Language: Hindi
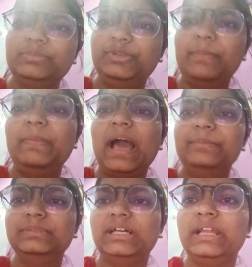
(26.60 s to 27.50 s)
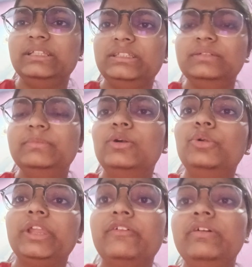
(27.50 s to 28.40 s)
पूरा प्लान बता रही थी मेरे को
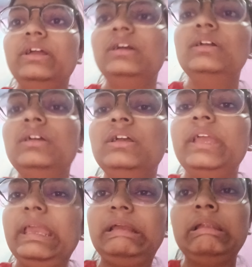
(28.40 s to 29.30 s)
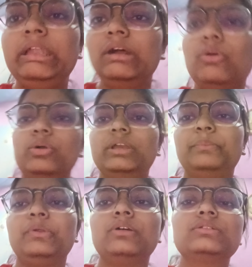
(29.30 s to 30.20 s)
उठे हुए एक घंटा हो गया
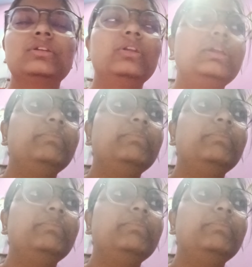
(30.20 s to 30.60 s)
अप्रॉक्स क्योंकि